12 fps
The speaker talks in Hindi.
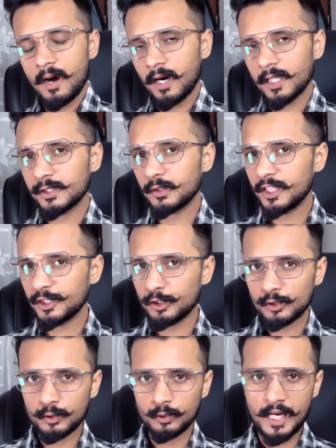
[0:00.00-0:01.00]
और जो कि
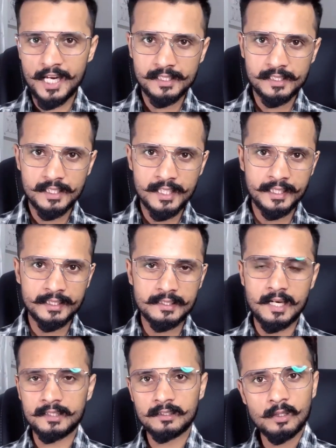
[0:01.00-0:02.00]
दोस्तों एसटीए के
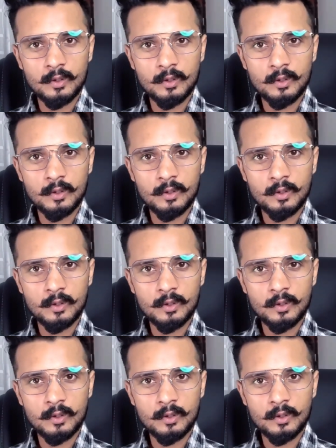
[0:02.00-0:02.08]
साथ